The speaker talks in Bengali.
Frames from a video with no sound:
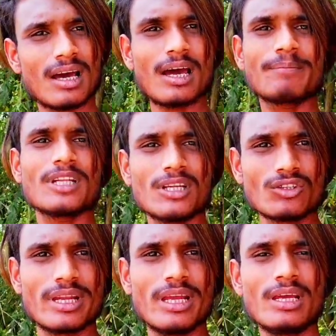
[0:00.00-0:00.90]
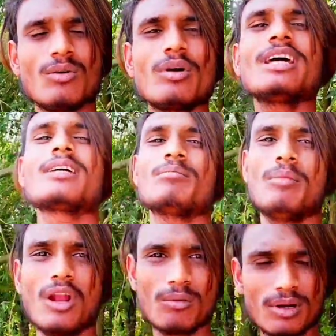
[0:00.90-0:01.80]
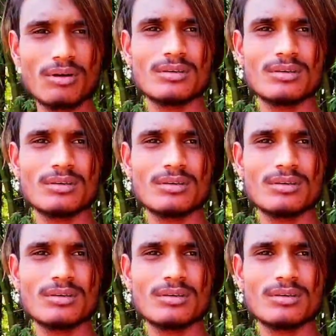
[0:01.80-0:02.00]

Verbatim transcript: আপনাদের জন্য অনেক ভালো ভালো